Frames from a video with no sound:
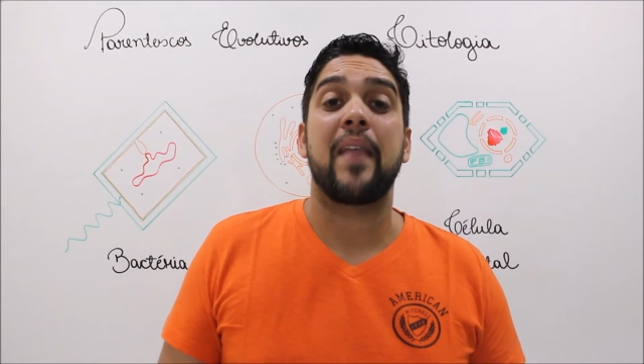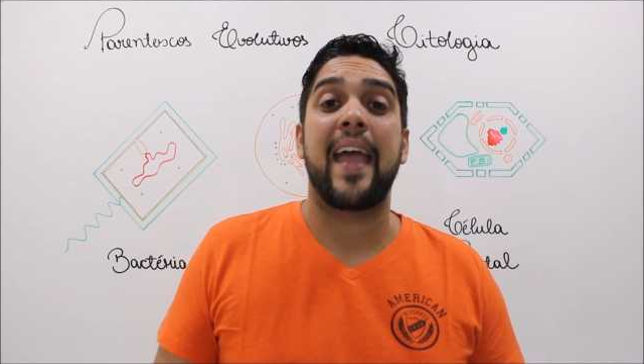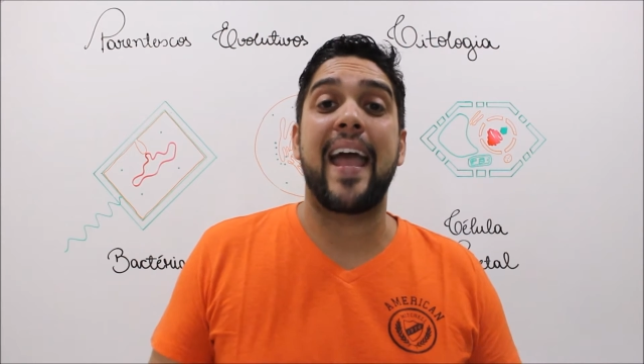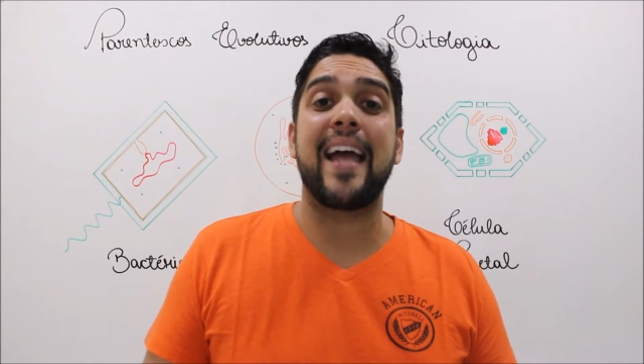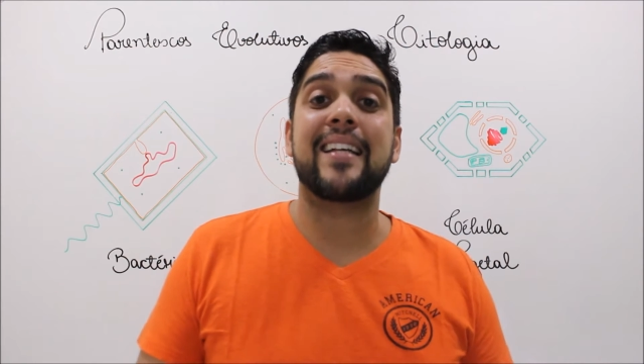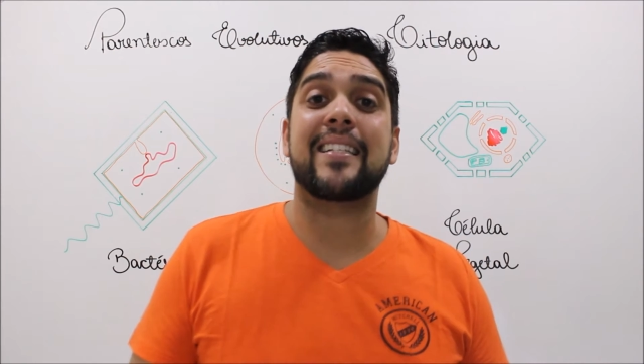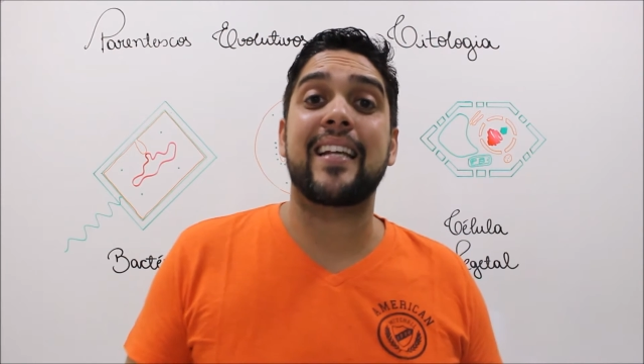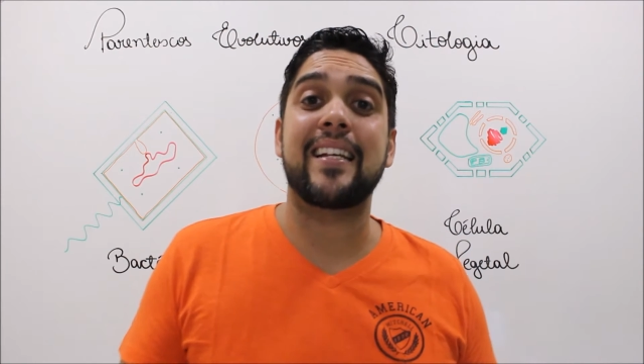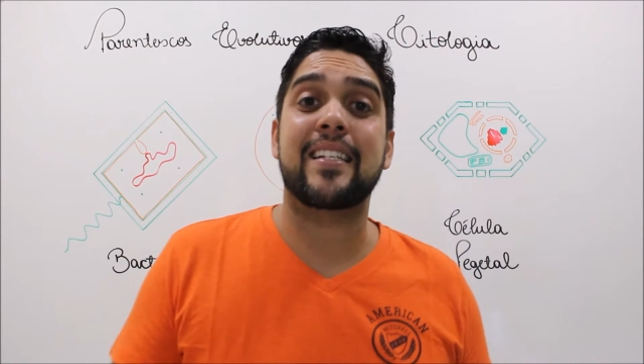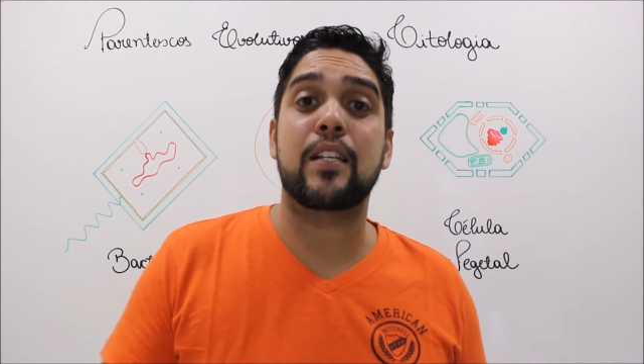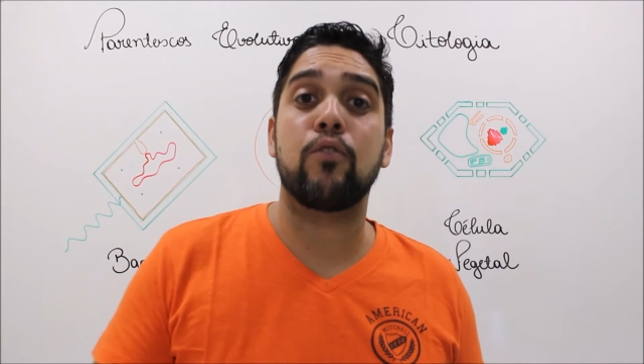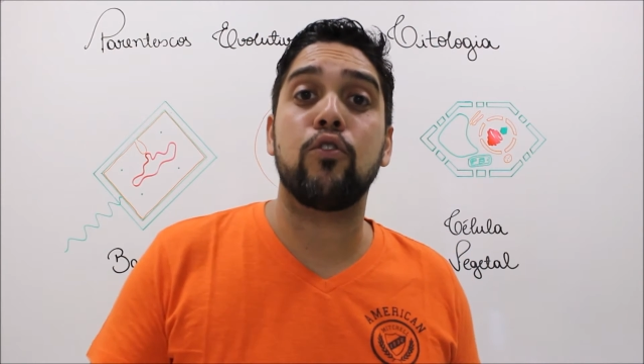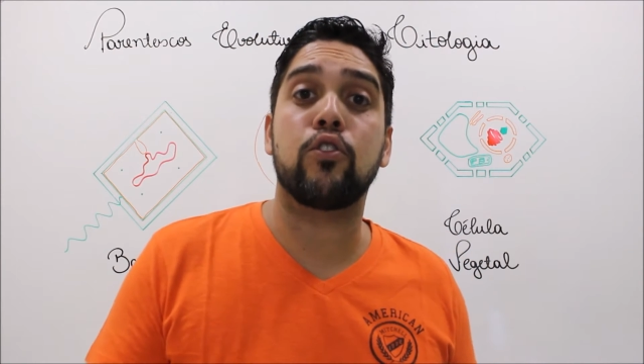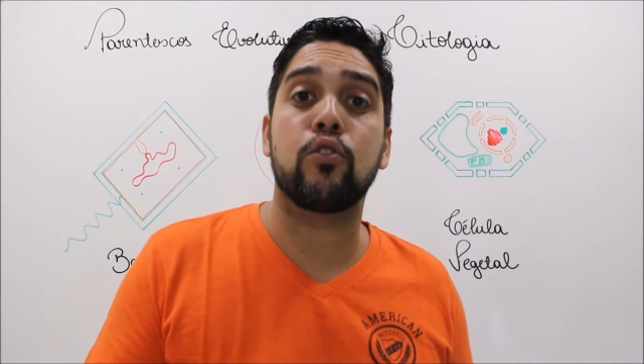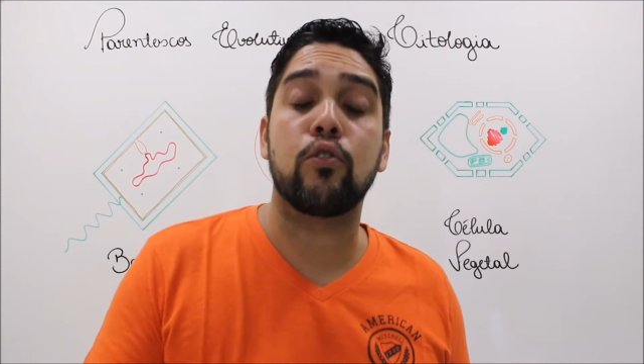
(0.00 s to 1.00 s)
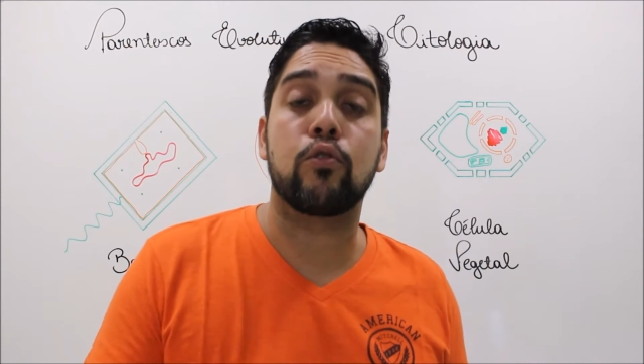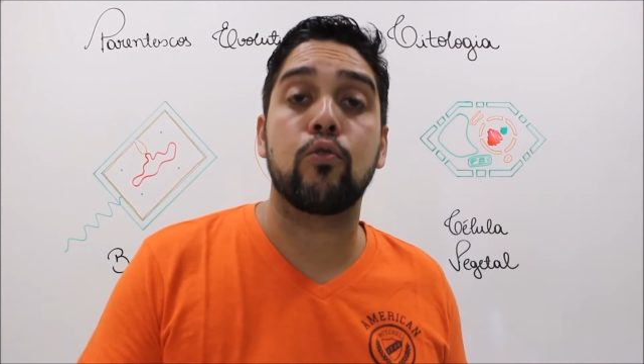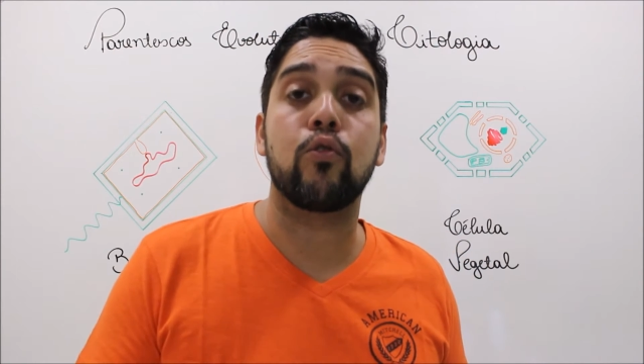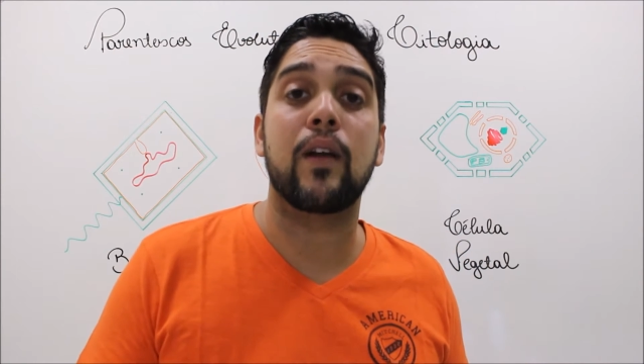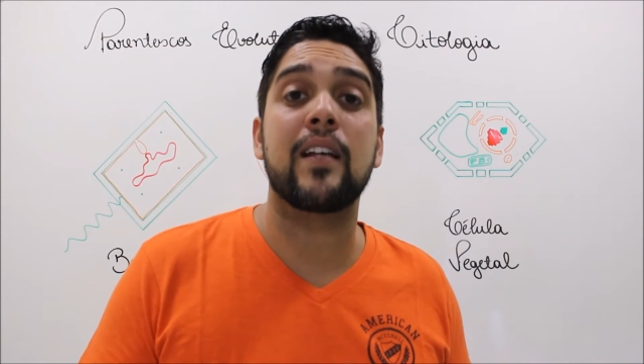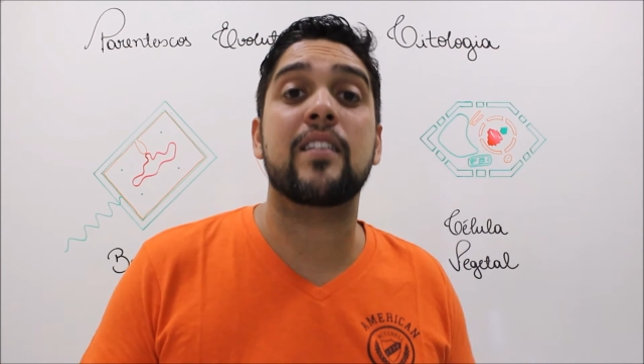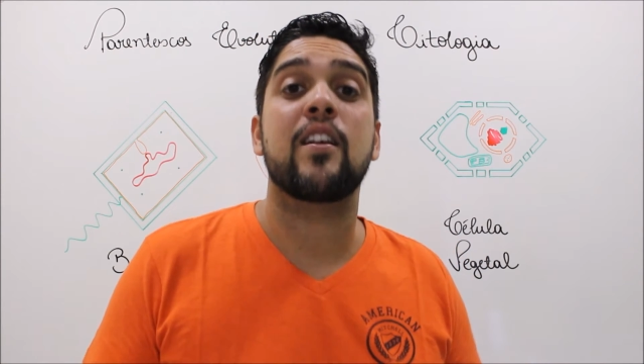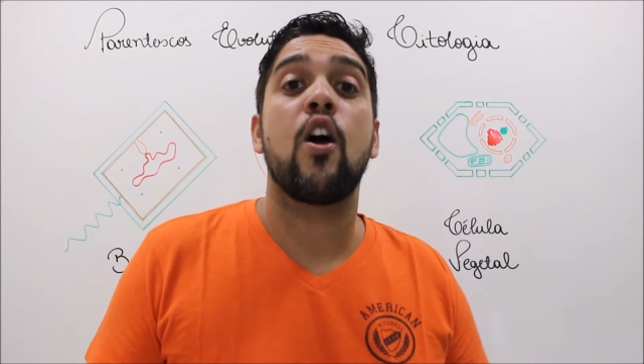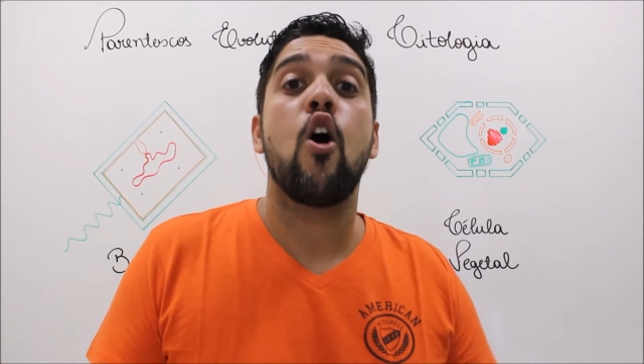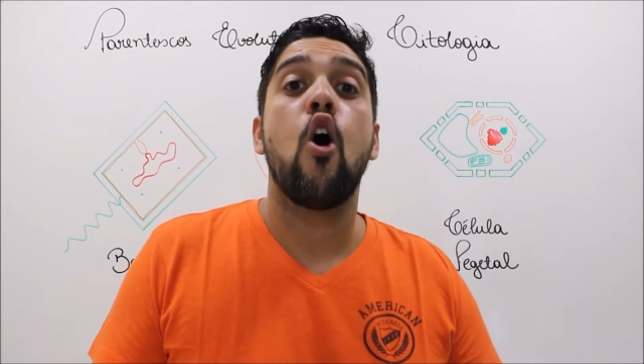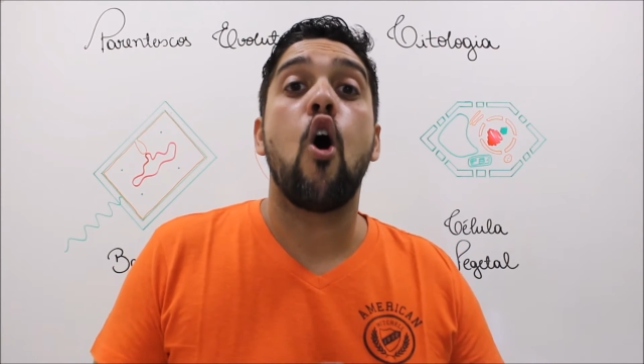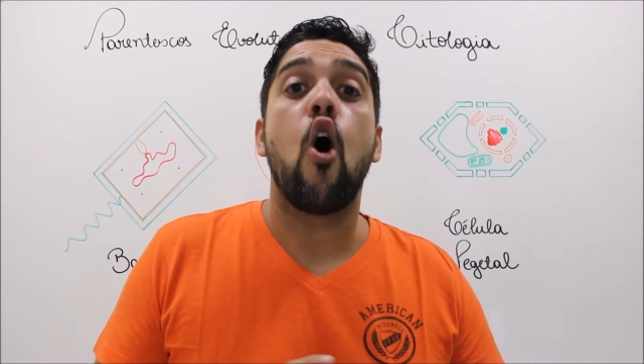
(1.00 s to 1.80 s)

Essas são estruturas